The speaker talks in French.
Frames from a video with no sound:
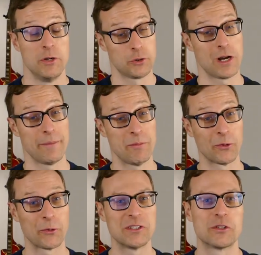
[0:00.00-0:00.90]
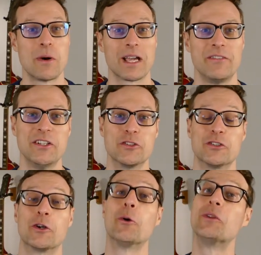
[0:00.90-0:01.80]
Mais je suis quand même heureux que ce soit arrivé de ce
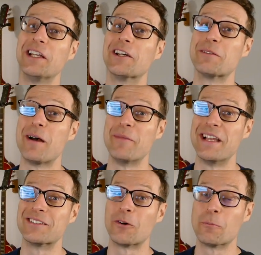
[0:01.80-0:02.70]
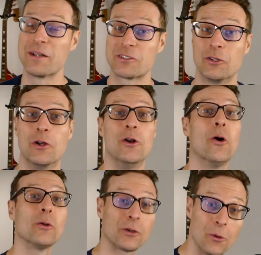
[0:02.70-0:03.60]
côté-là de ma maison, parce que de
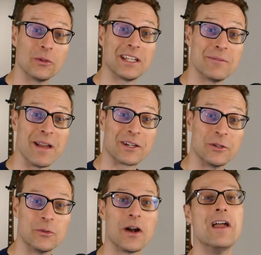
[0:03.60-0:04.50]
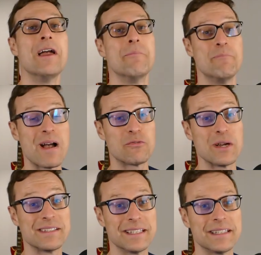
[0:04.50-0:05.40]
l'autre côté de ma cour, ma
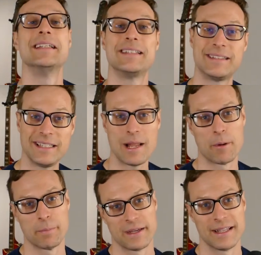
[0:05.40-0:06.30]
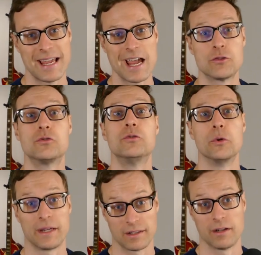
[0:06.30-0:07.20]
voisine, c'est la propriétaire du
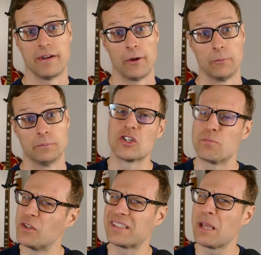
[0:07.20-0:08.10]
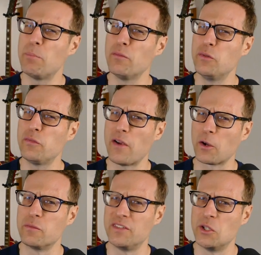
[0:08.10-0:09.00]
281. Je me serais pas vu faire
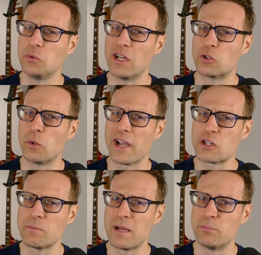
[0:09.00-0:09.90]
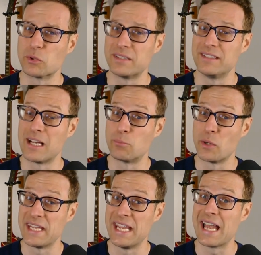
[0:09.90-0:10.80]
une vidéo d'encouragement pour ses
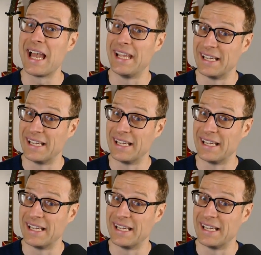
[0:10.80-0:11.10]
employés à